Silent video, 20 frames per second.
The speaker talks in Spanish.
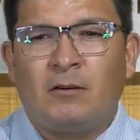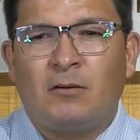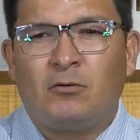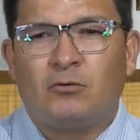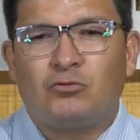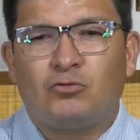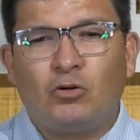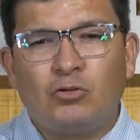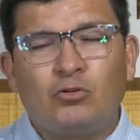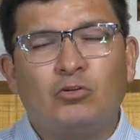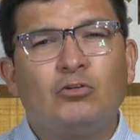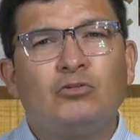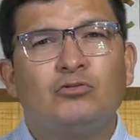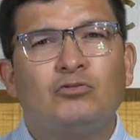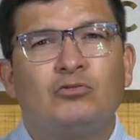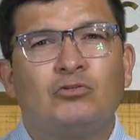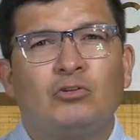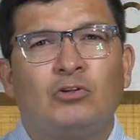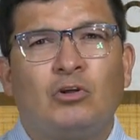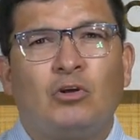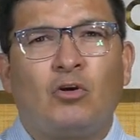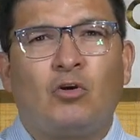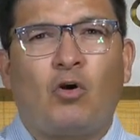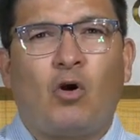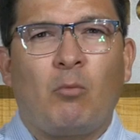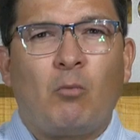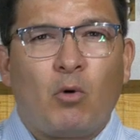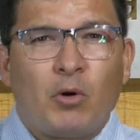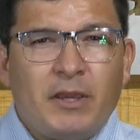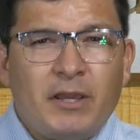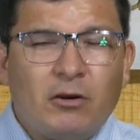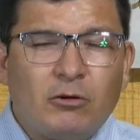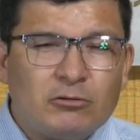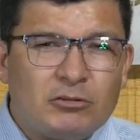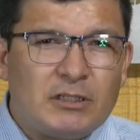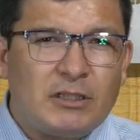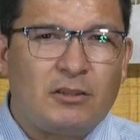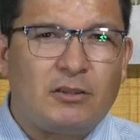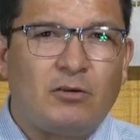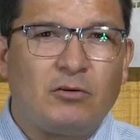Nosotros, como
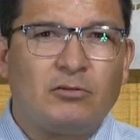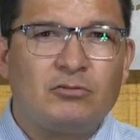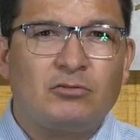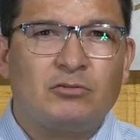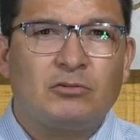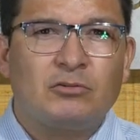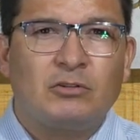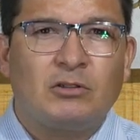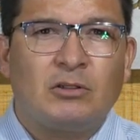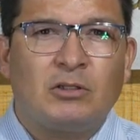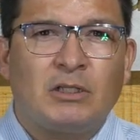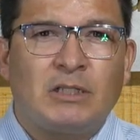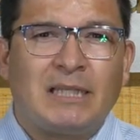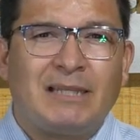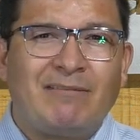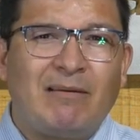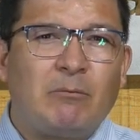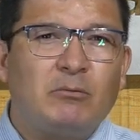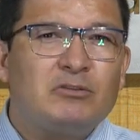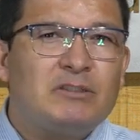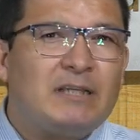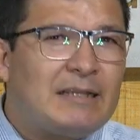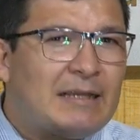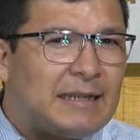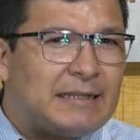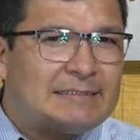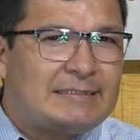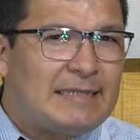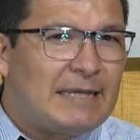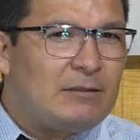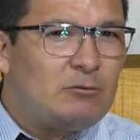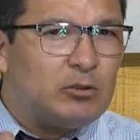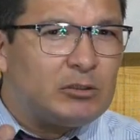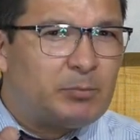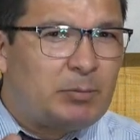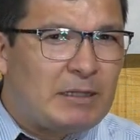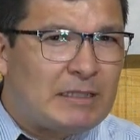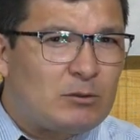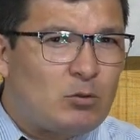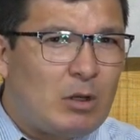hijos de Dios, debemos de ir creciendo
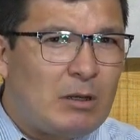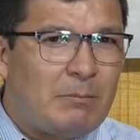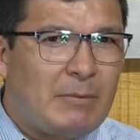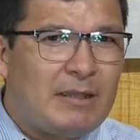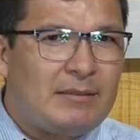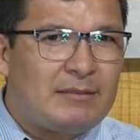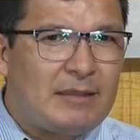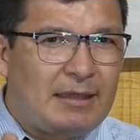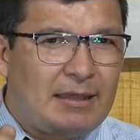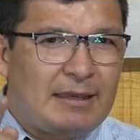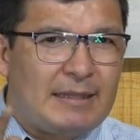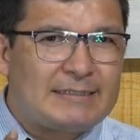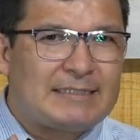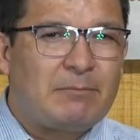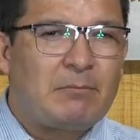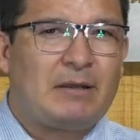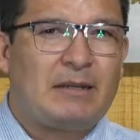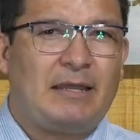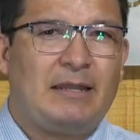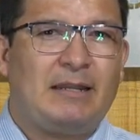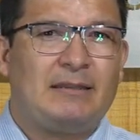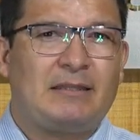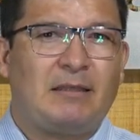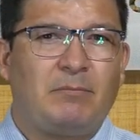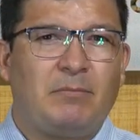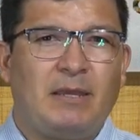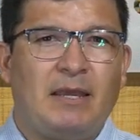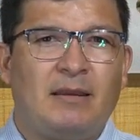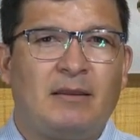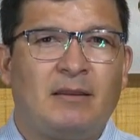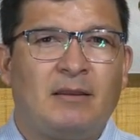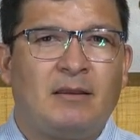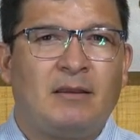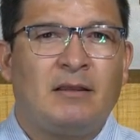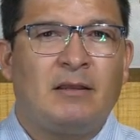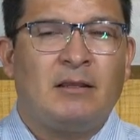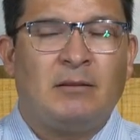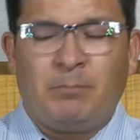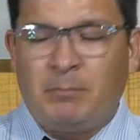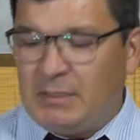espiritualmente en esa manera también.
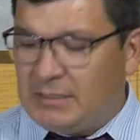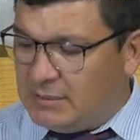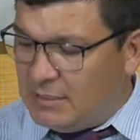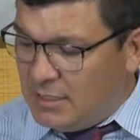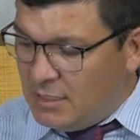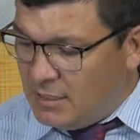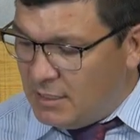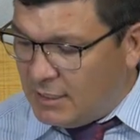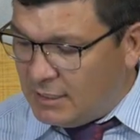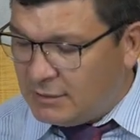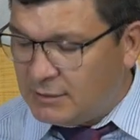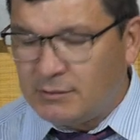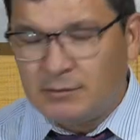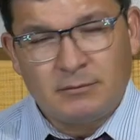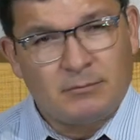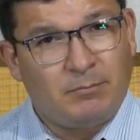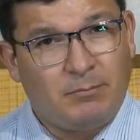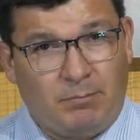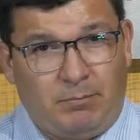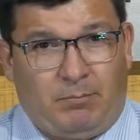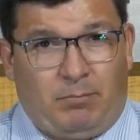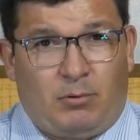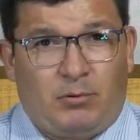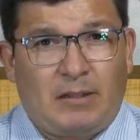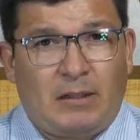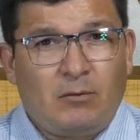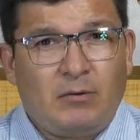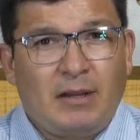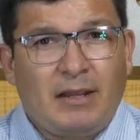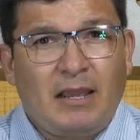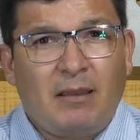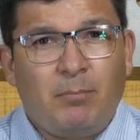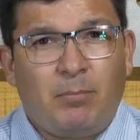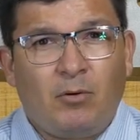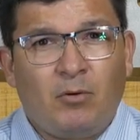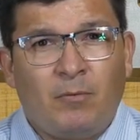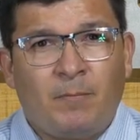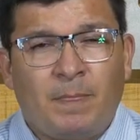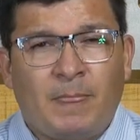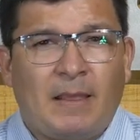Mis niñas, por dar un
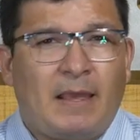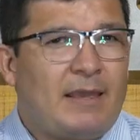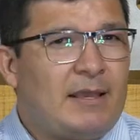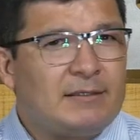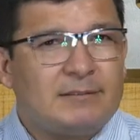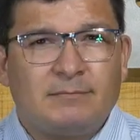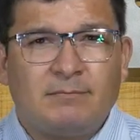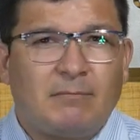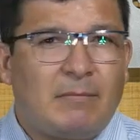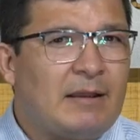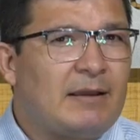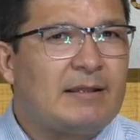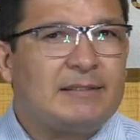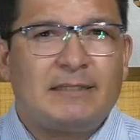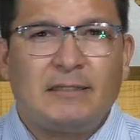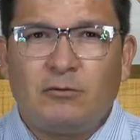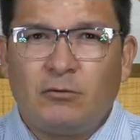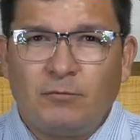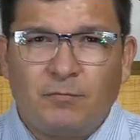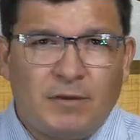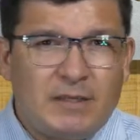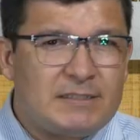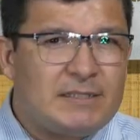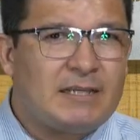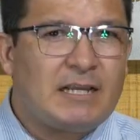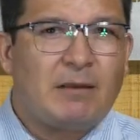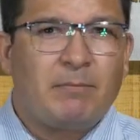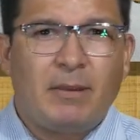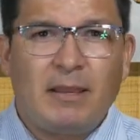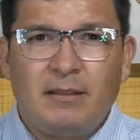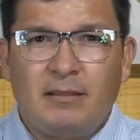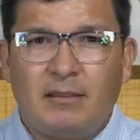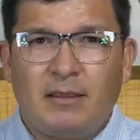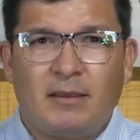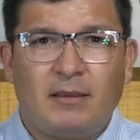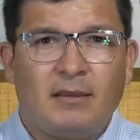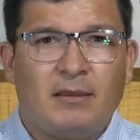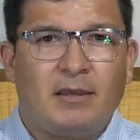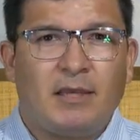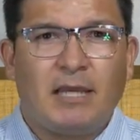ejemplo, ellas van creciendo
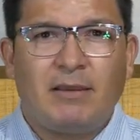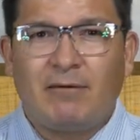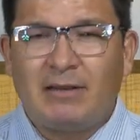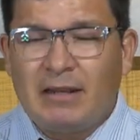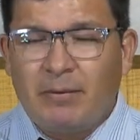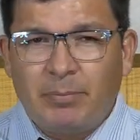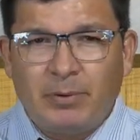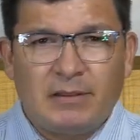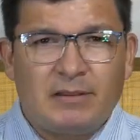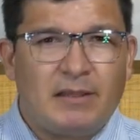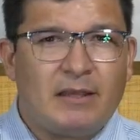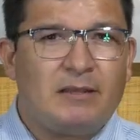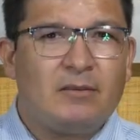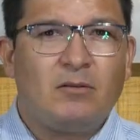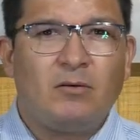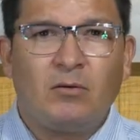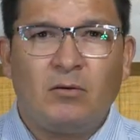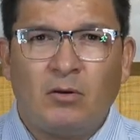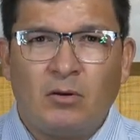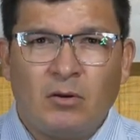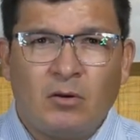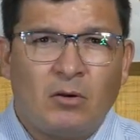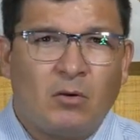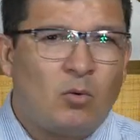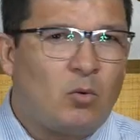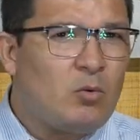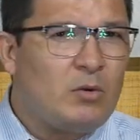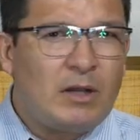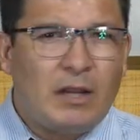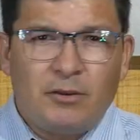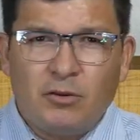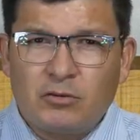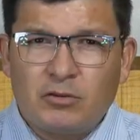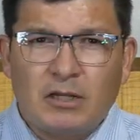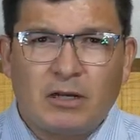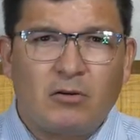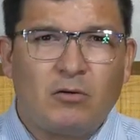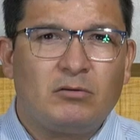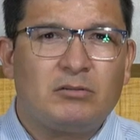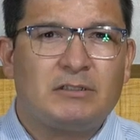físicamente y van aprendiendo una y
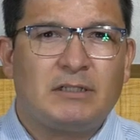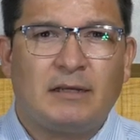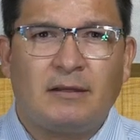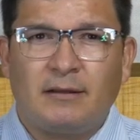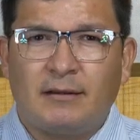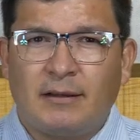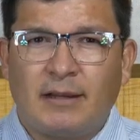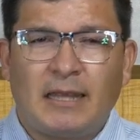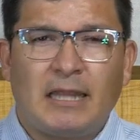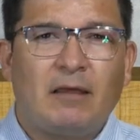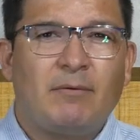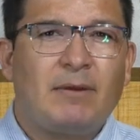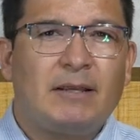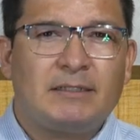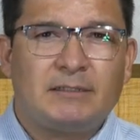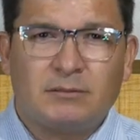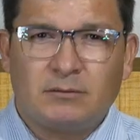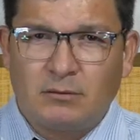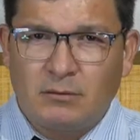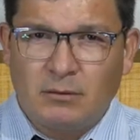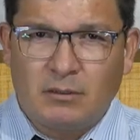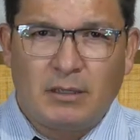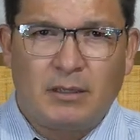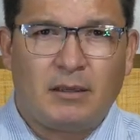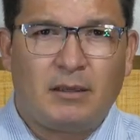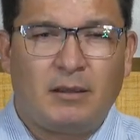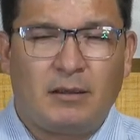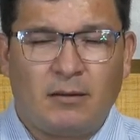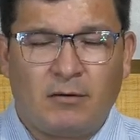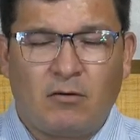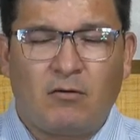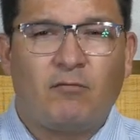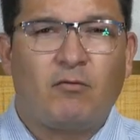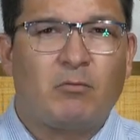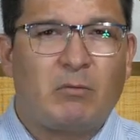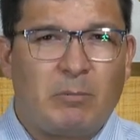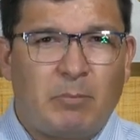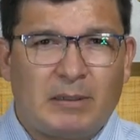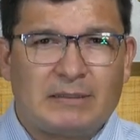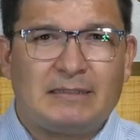otra cosa cada vez eh,
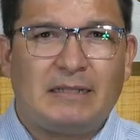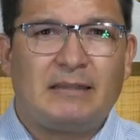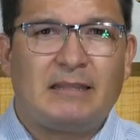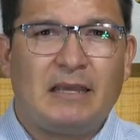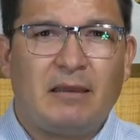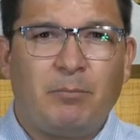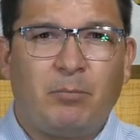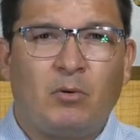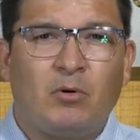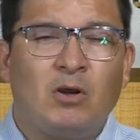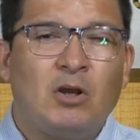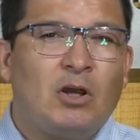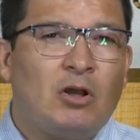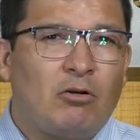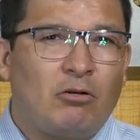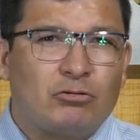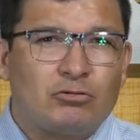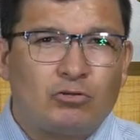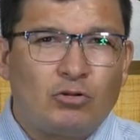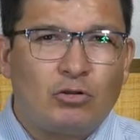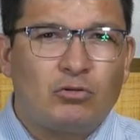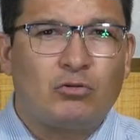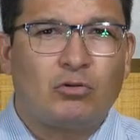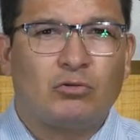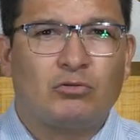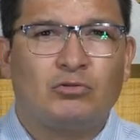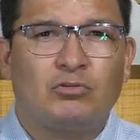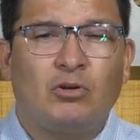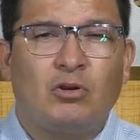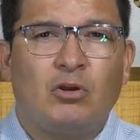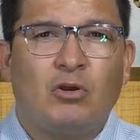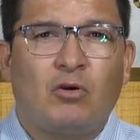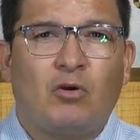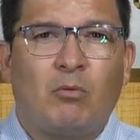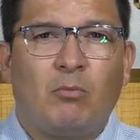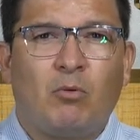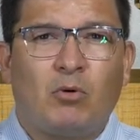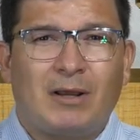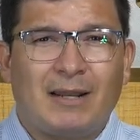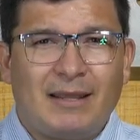conforme pasa el tiempo. Nosotros,
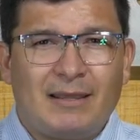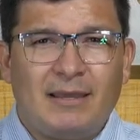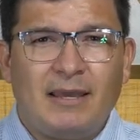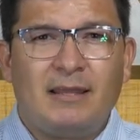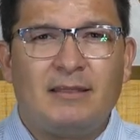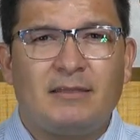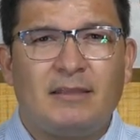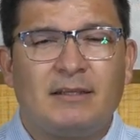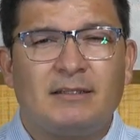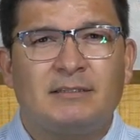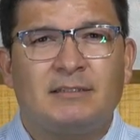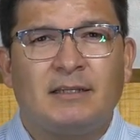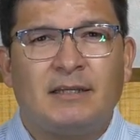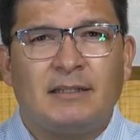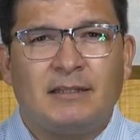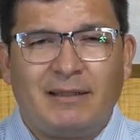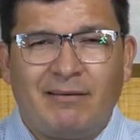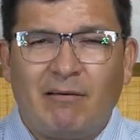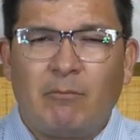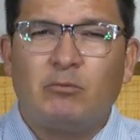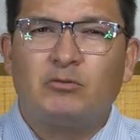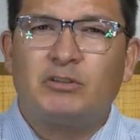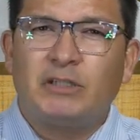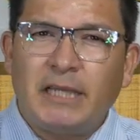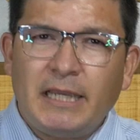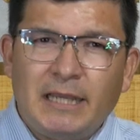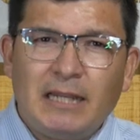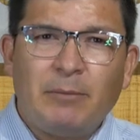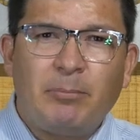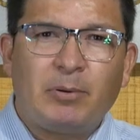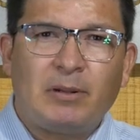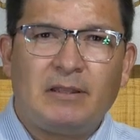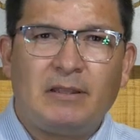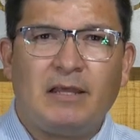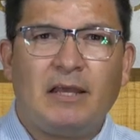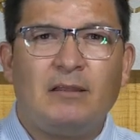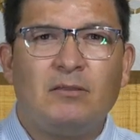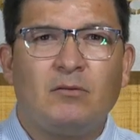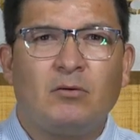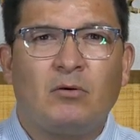como creyentes debemos ir
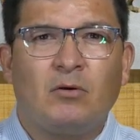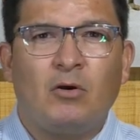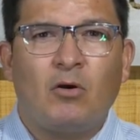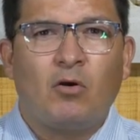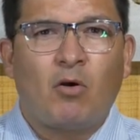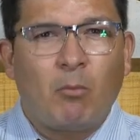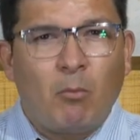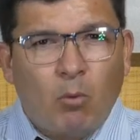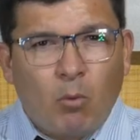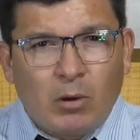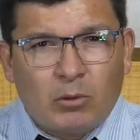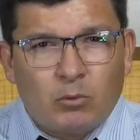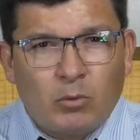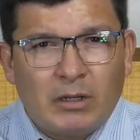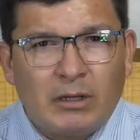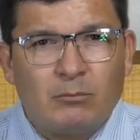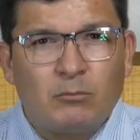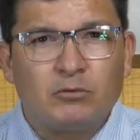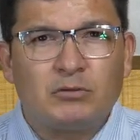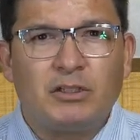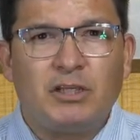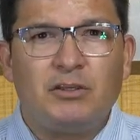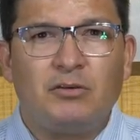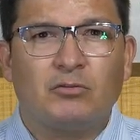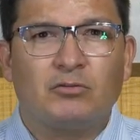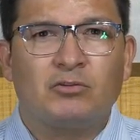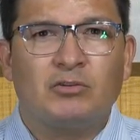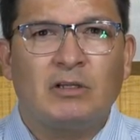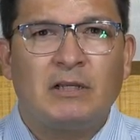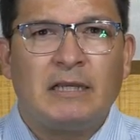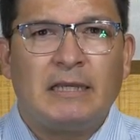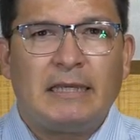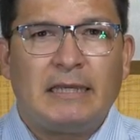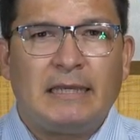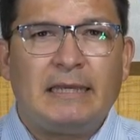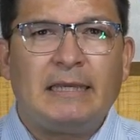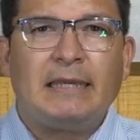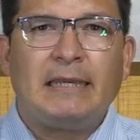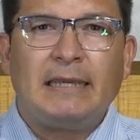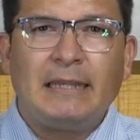aprendiendo como cuando éramos niños
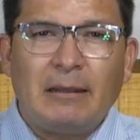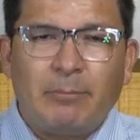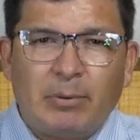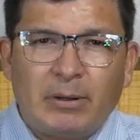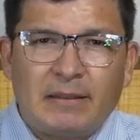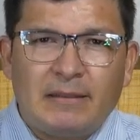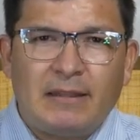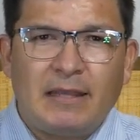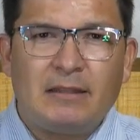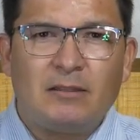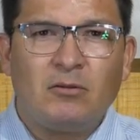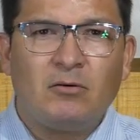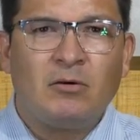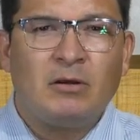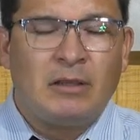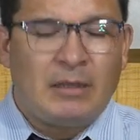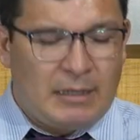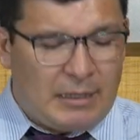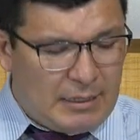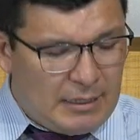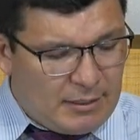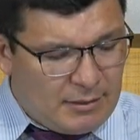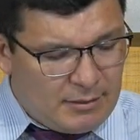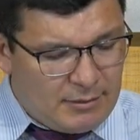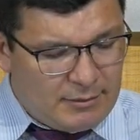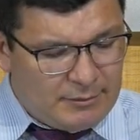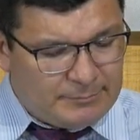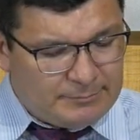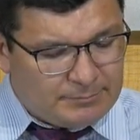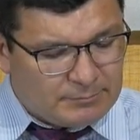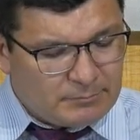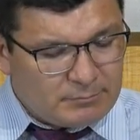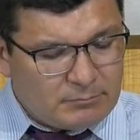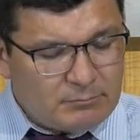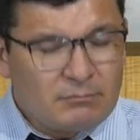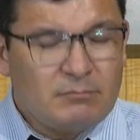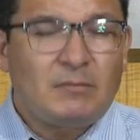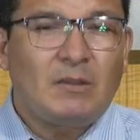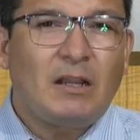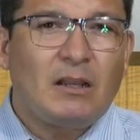y ir aprendiendo en
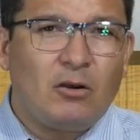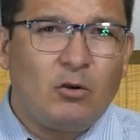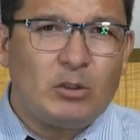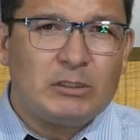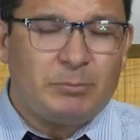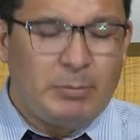lo